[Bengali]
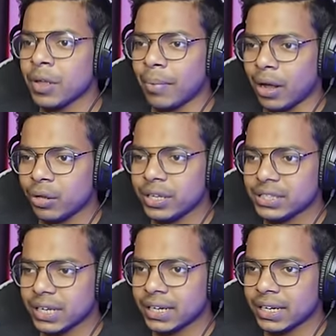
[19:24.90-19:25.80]
ভালো
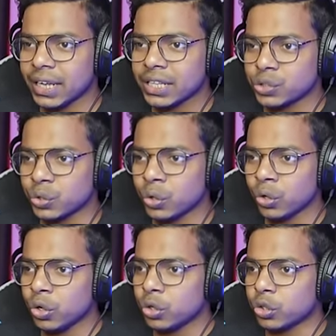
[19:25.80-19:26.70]
ইনচ্যান্টিংয়ের জন্য
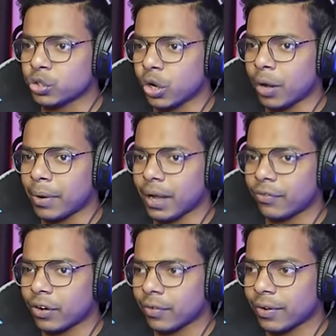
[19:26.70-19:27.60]
তো চলো আমরা এক
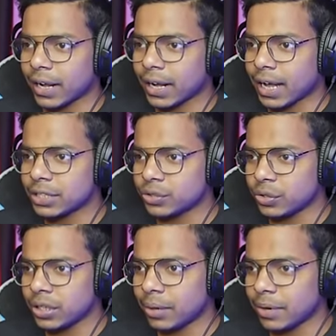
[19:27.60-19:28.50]
ফটাফট এক কাজ
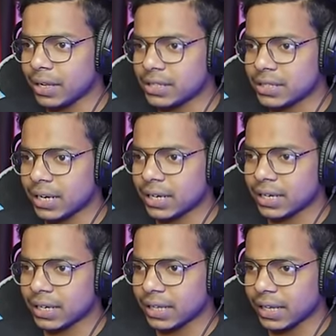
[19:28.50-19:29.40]
করি আমরা
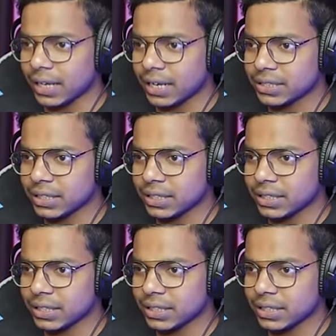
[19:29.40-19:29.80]
ইনচ্যান্টিংটা দেখে আসি